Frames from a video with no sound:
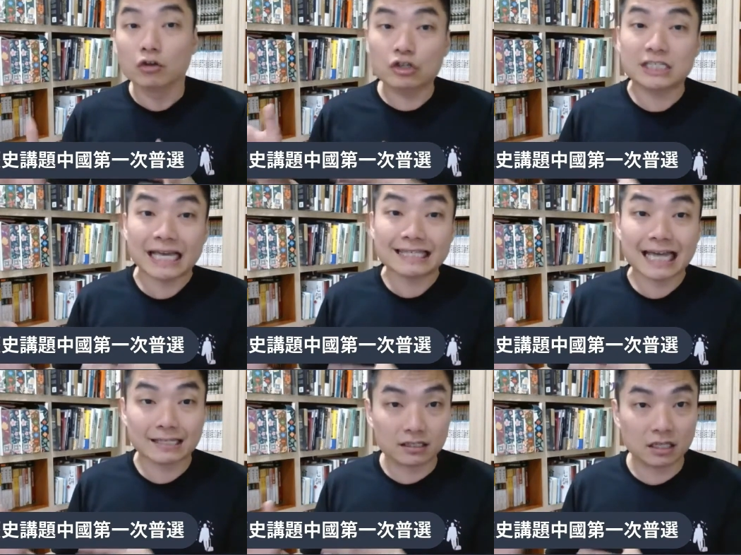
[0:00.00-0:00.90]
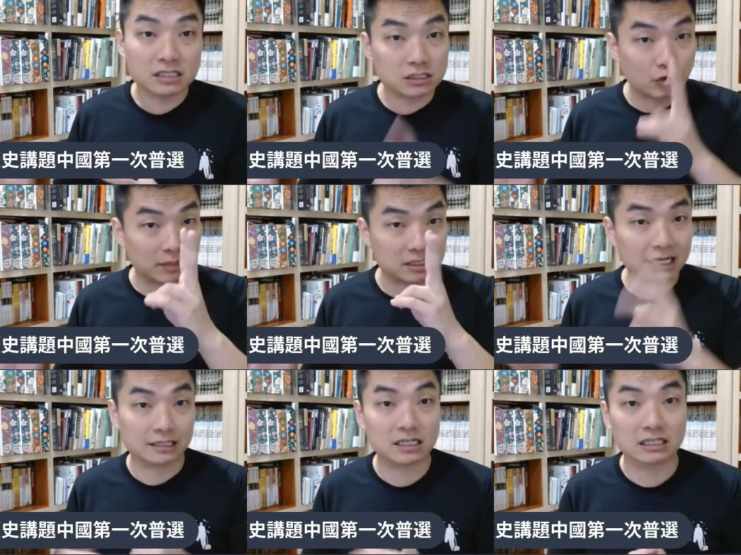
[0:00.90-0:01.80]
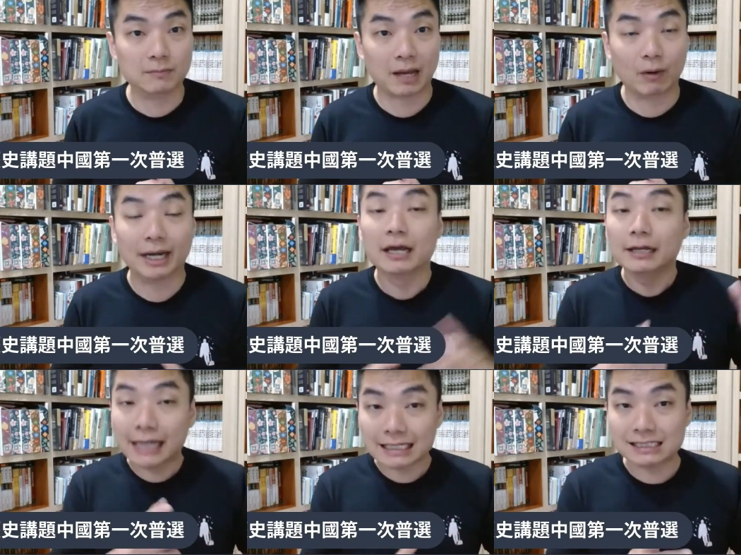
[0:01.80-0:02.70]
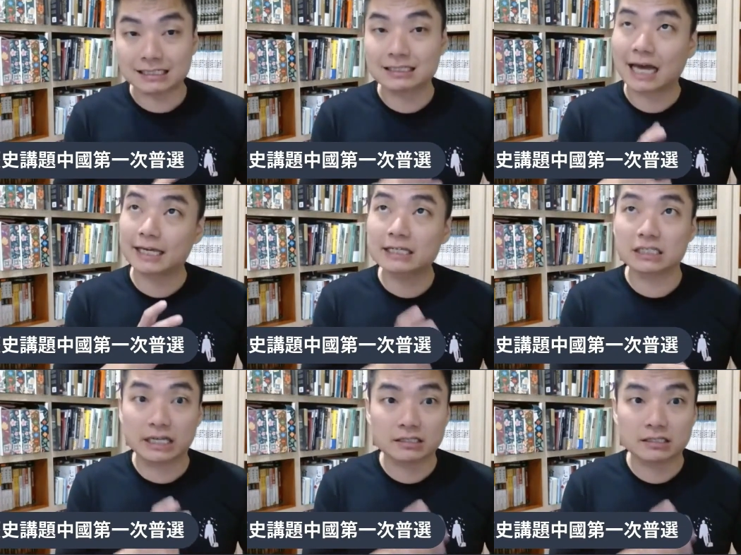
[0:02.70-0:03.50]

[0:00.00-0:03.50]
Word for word: 所以现在的登记选民是两千一百万，那时才一